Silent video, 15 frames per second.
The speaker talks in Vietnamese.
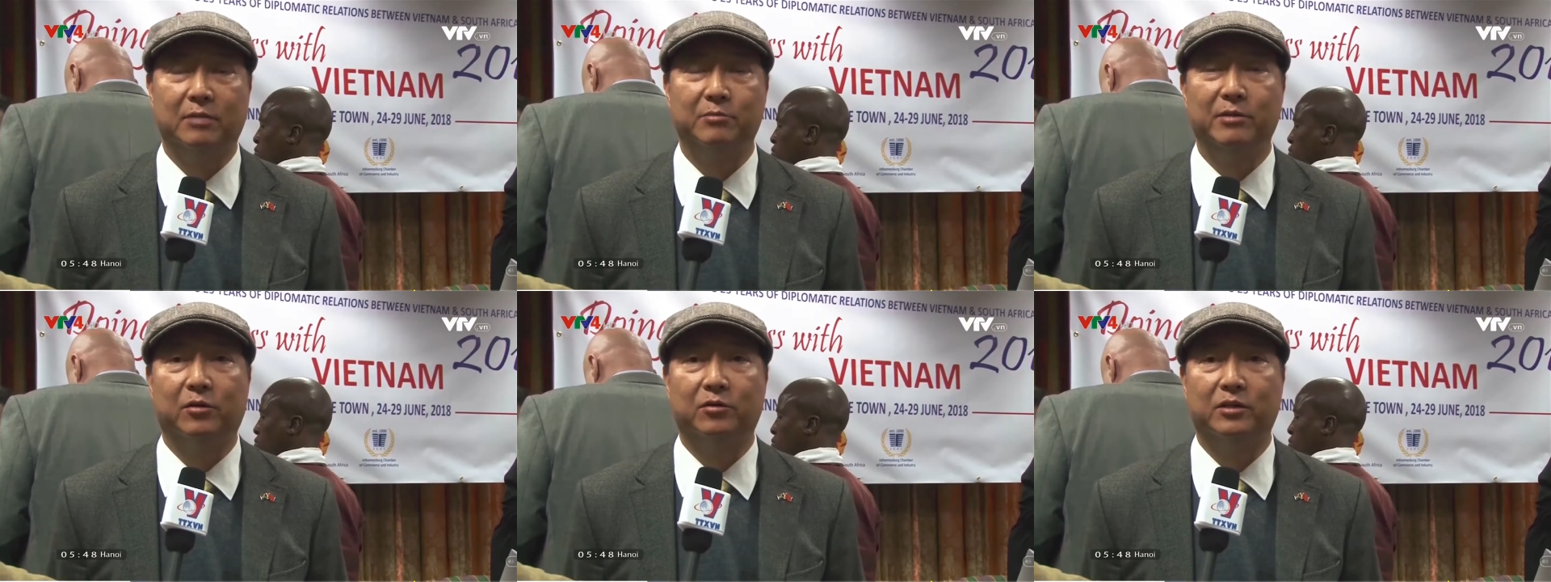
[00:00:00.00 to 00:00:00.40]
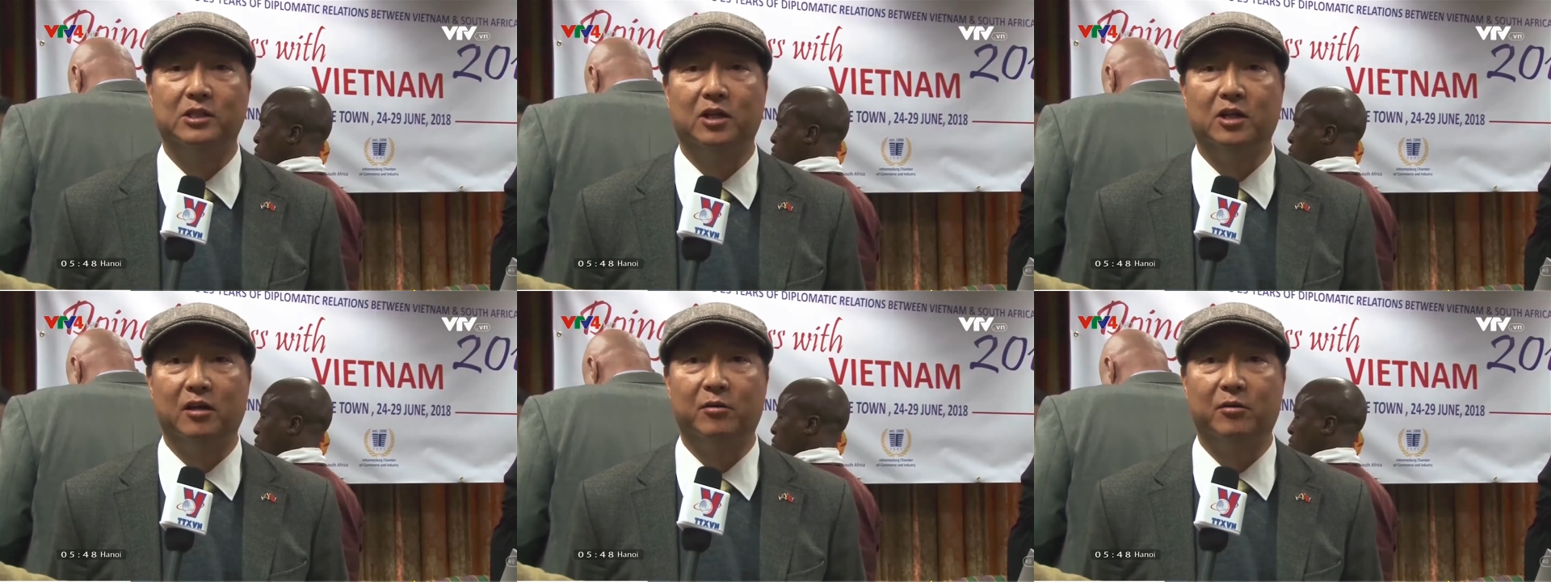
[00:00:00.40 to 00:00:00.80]
tìm hiểu
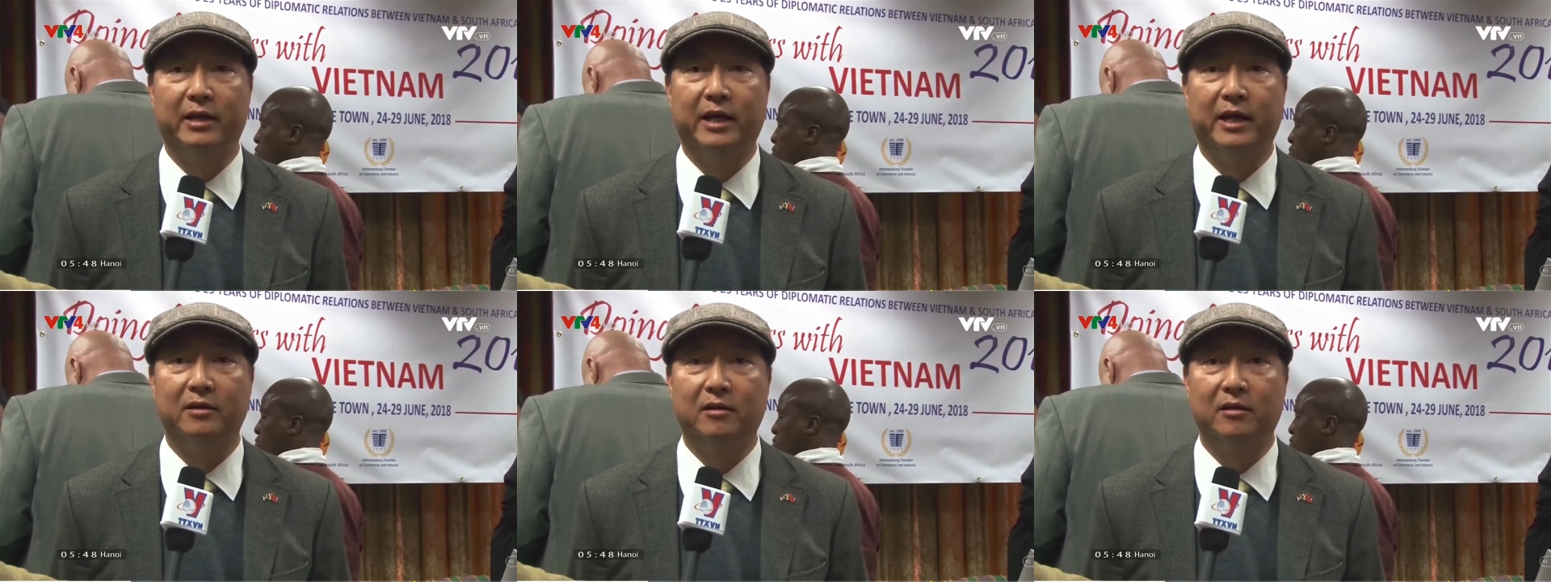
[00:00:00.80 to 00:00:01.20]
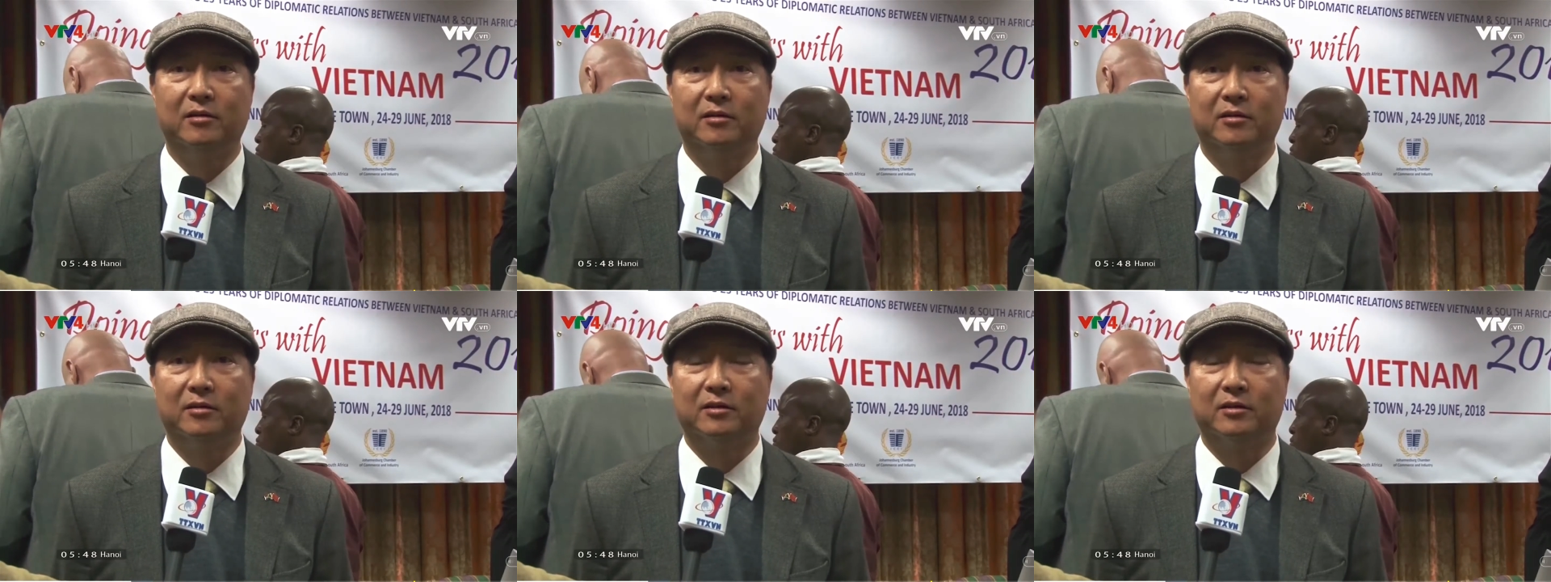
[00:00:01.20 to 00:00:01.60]
thị trường của bên này
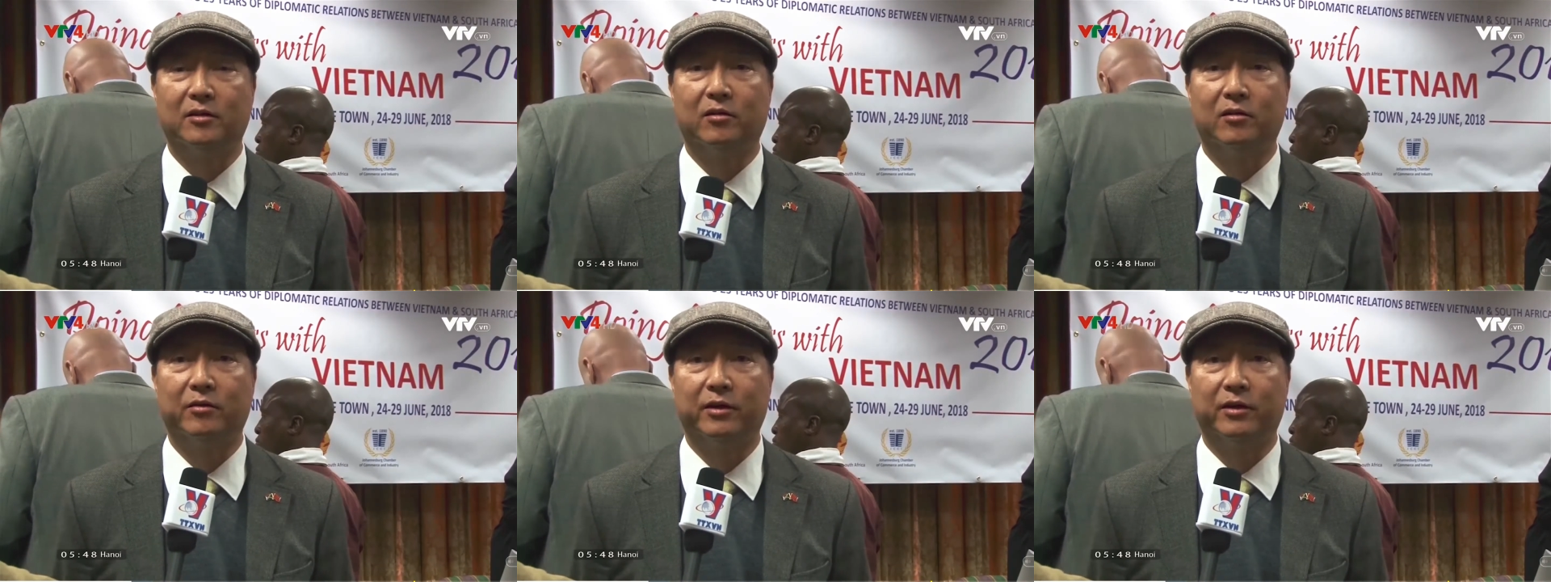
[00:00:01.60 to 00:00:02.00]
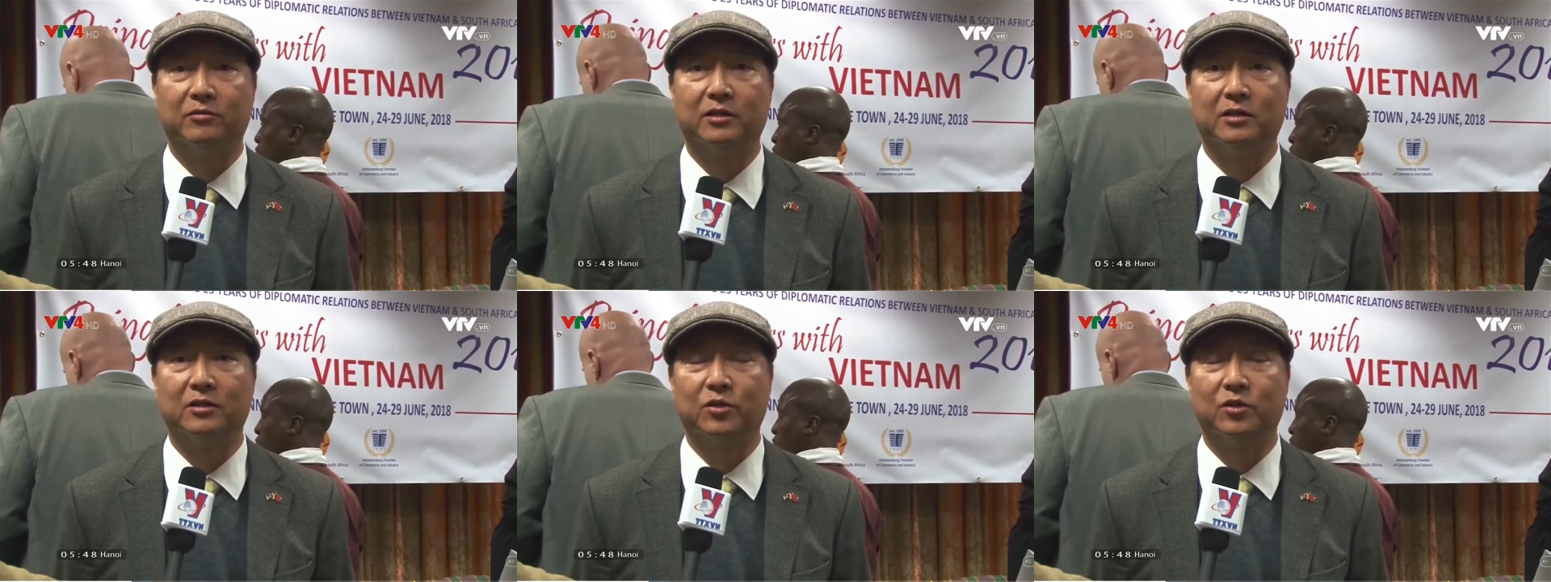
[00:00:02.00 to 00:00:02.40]
nữa thì đó là
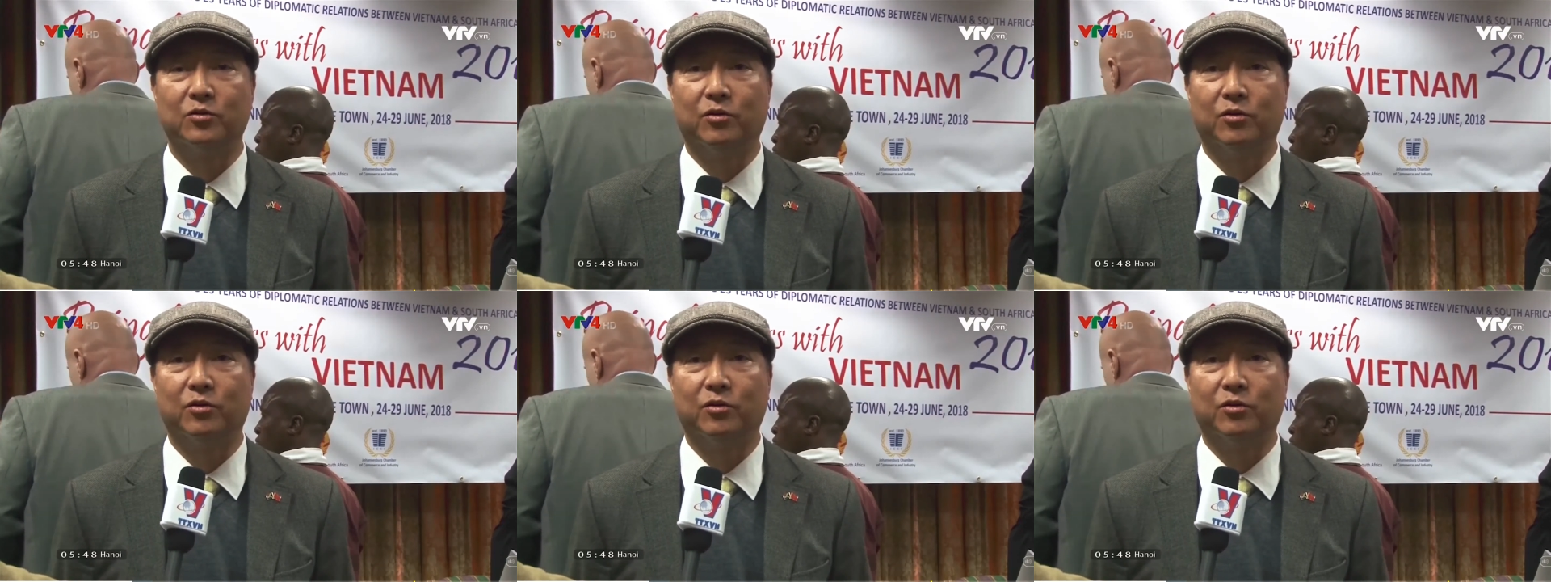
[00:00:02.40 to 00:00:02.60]
hoạt động rất là